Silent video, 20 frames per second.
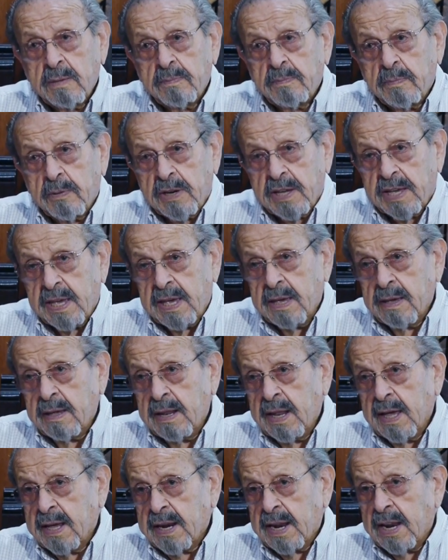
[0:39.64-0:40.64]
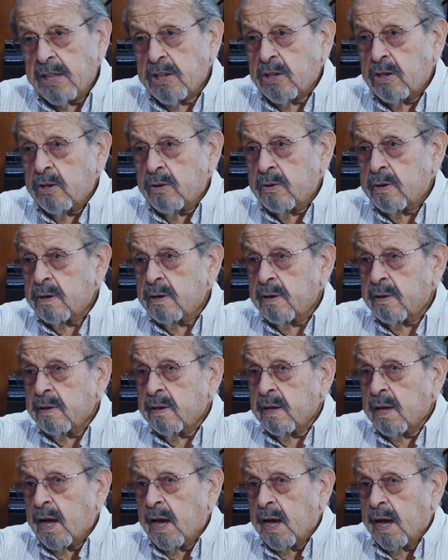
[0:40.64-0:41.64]
porque la
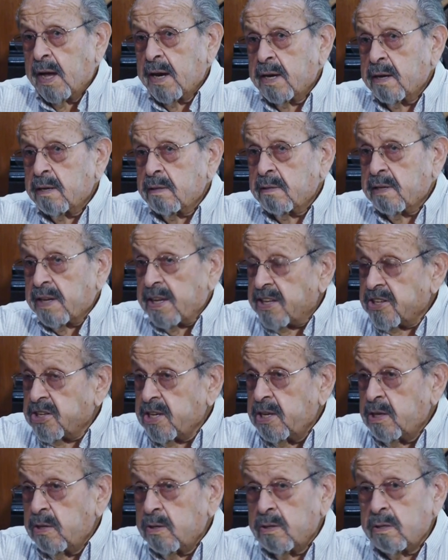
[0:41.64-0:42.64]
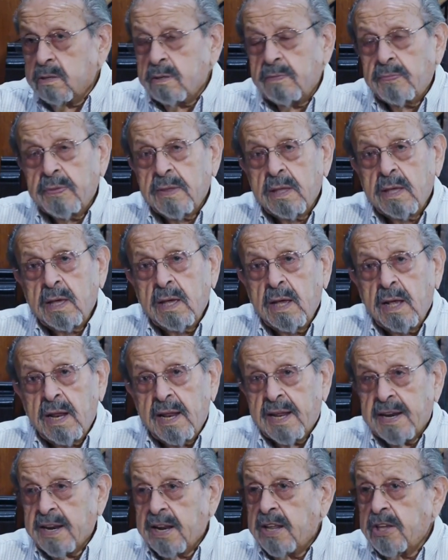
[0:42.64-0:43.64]
religión han crecido,
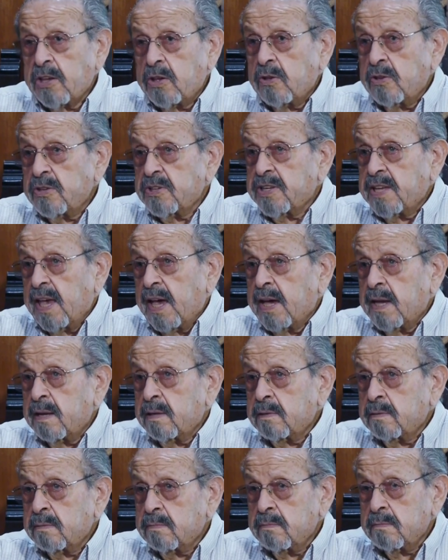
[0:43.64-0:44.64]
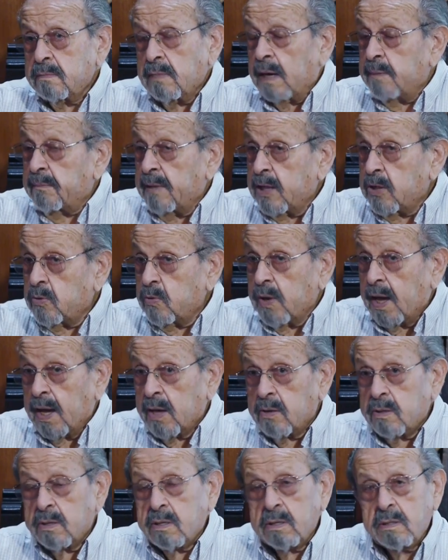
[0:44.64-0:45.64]
las religiones se han,
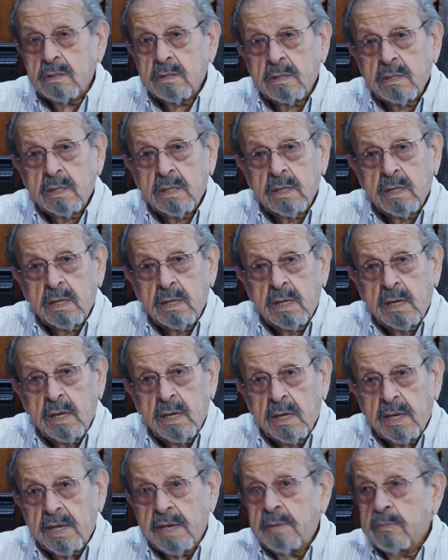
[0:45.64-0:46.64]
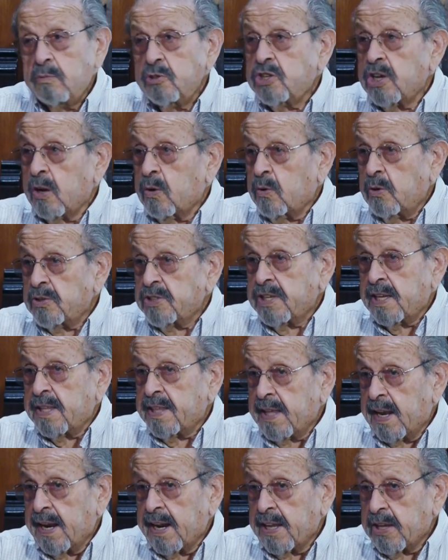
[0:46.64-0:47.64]
madurado y muchas cosas
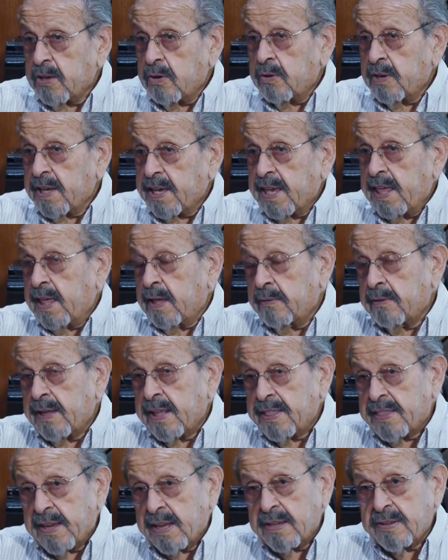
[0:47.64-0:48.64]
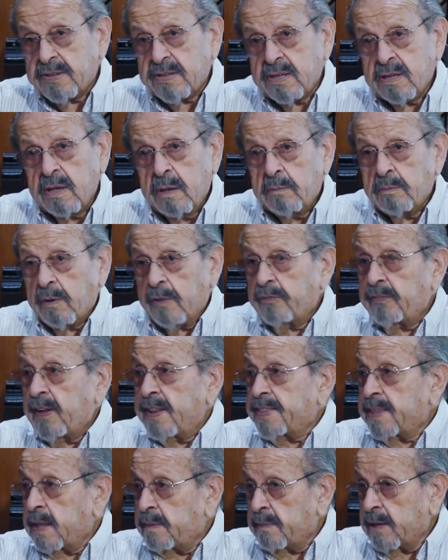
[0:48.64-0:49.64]
de las religiones quedaron atrás por
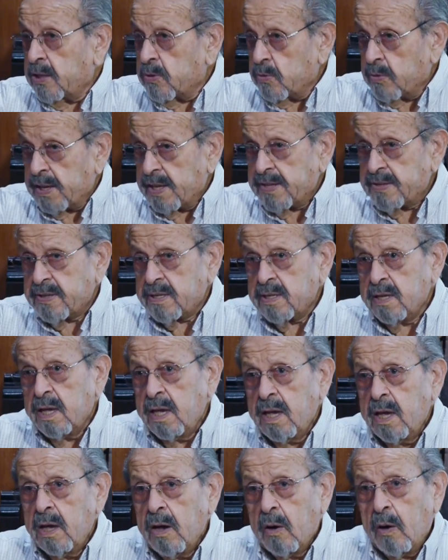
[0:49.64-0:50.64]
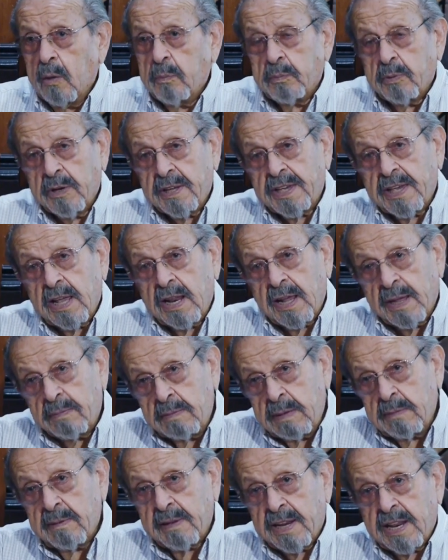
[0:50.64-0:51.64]
falta de madurez o porque las
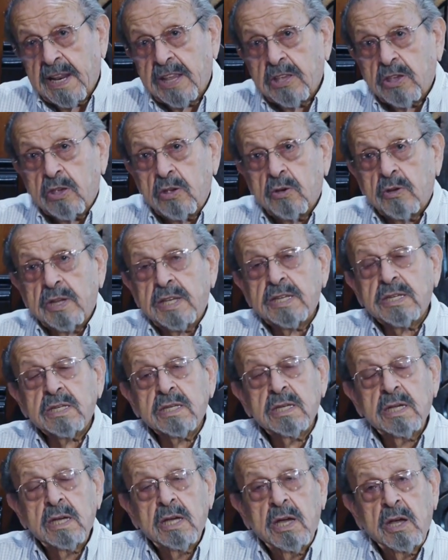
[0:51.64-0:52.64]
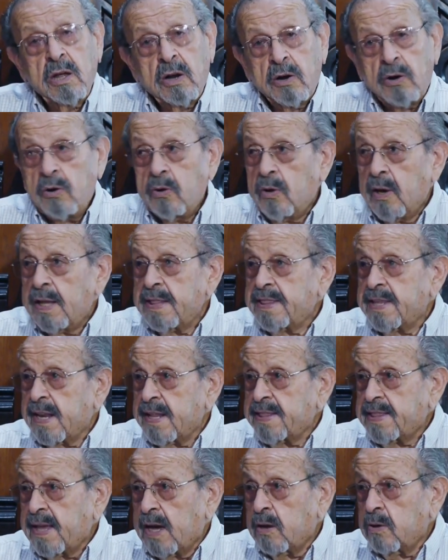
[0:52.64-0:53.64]
mismas religiones no han
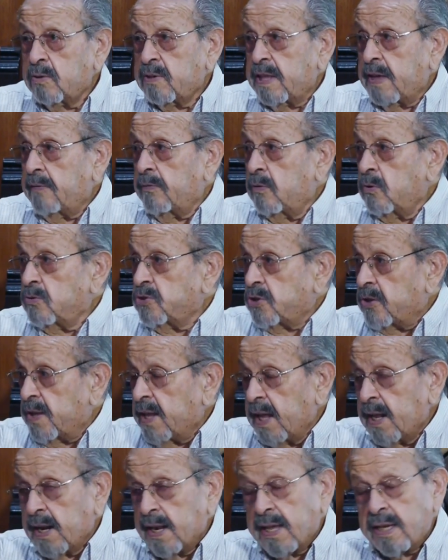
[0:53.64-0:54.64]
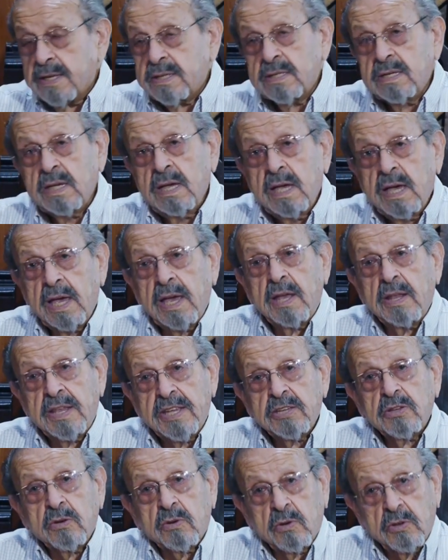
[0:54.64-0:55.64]
tratado de evolucionarlas en
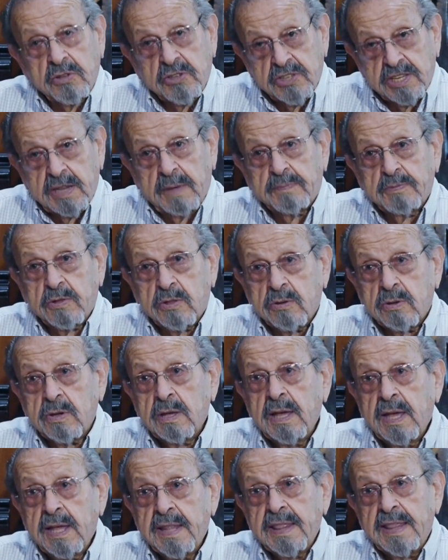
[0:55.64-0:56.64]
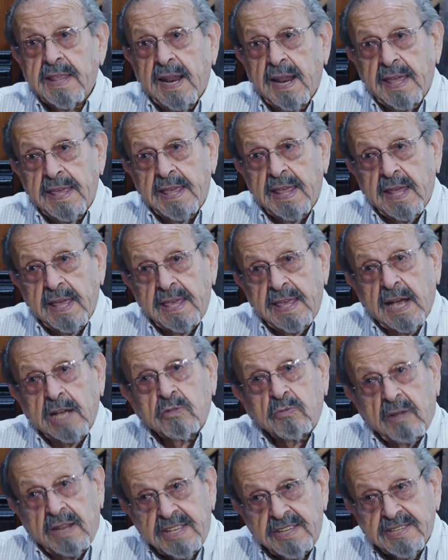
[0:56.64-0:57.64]
esos conceptos y, y
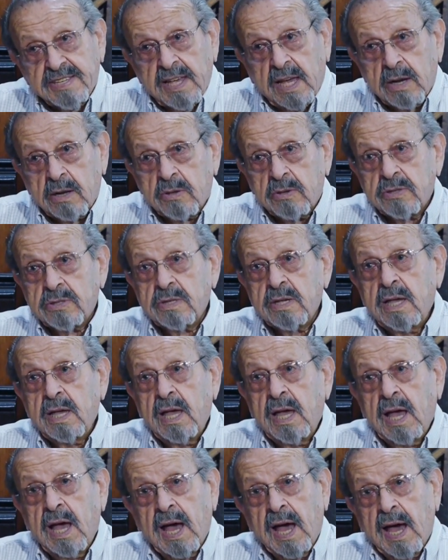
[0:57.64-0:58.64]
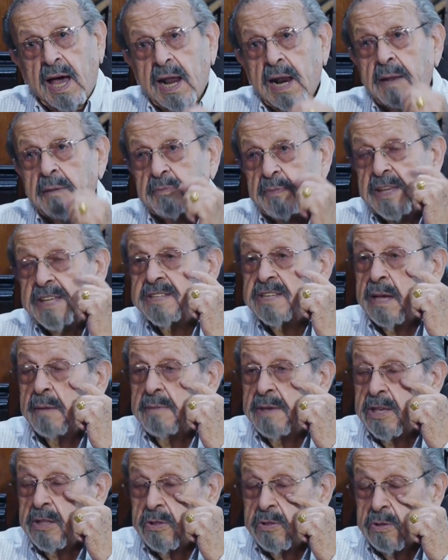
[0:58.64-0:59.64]
actualizarlos al
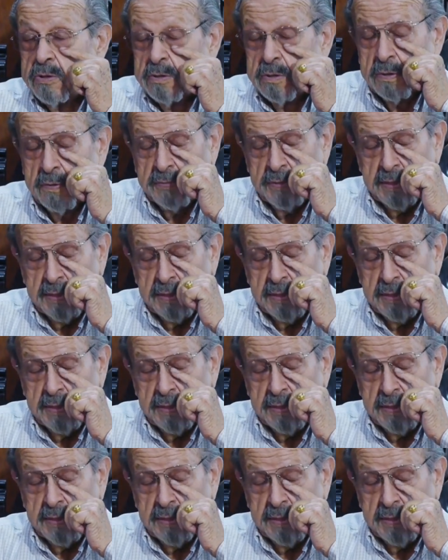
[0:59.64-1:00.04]
pensamiento